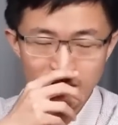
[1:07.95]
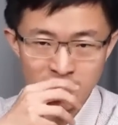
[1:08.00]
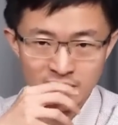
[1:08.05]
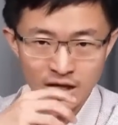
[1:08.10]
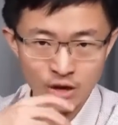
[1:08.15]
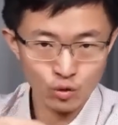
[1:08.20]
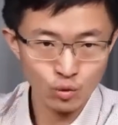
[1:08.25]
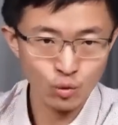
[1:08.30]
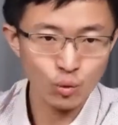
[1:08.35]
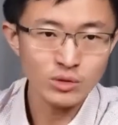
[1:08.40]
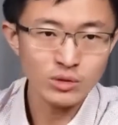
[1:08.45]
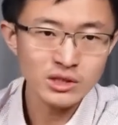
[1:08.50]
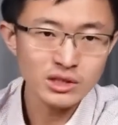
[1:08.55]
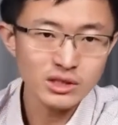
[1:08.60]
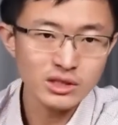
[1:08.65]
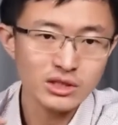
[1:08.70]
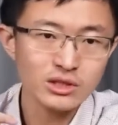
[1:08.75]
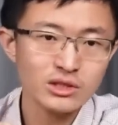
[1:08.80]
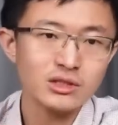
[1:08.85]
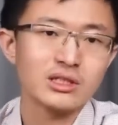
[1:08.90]
在国
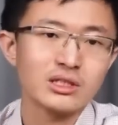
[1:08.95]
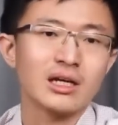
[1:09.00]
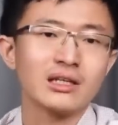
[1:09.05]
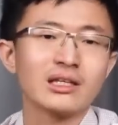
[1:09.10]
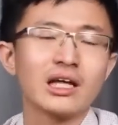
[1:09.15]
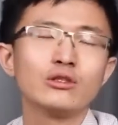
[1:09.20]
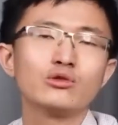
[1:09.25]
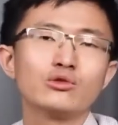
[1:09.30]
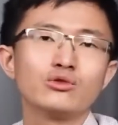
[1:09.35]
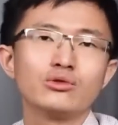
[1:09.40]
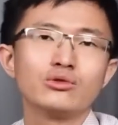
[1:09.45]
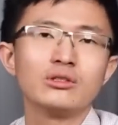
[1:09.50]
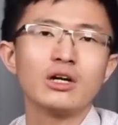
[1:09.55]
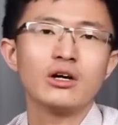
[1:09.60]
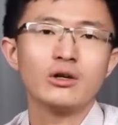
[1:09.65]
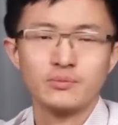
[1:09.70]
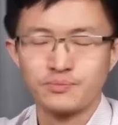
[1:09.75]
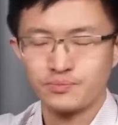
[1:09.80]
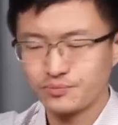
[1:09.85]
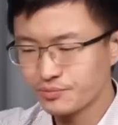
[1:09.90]
际的市场，它就需
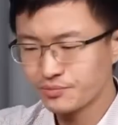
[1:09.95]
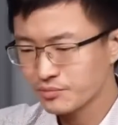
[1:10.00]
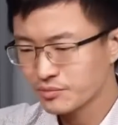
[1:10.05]
要